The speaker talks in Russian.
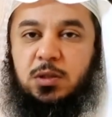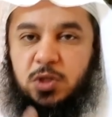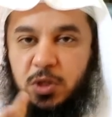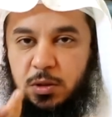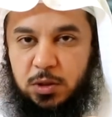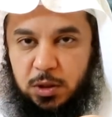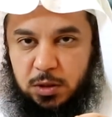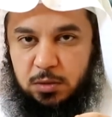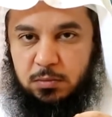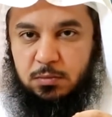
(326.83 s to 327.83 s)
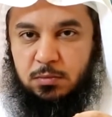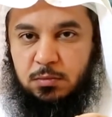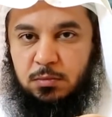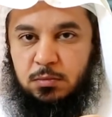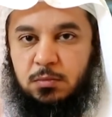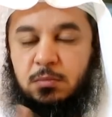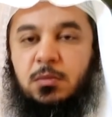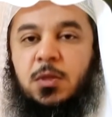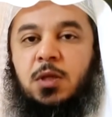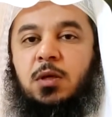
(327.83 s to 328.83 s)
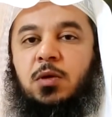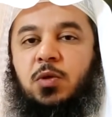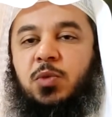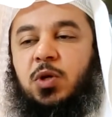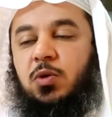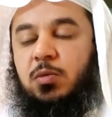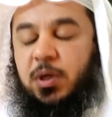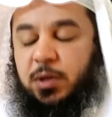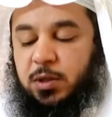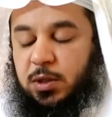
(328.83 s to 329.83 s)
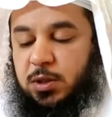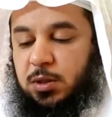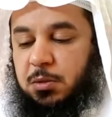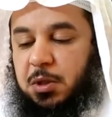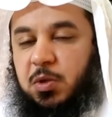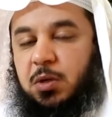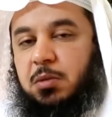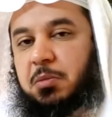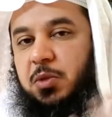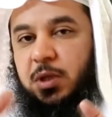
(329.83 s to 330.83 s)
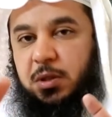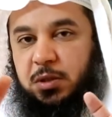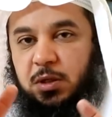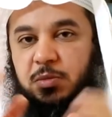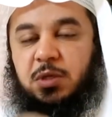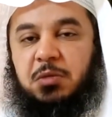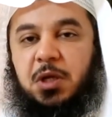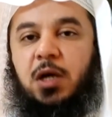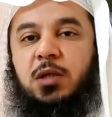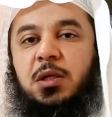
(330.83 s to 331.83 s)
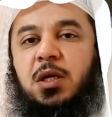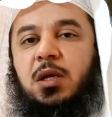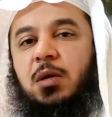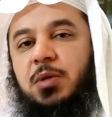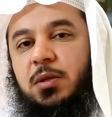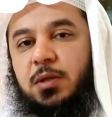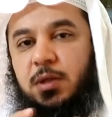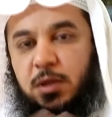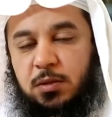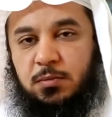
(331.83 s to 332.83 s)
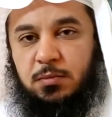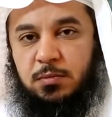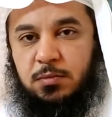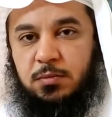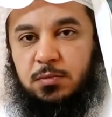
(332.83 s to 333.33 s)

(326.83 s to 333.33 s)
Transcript: и предоставляет людям новое колдовство. И некоторые люди говорят, но никому не могли причинить вред без соизволения Аллаха.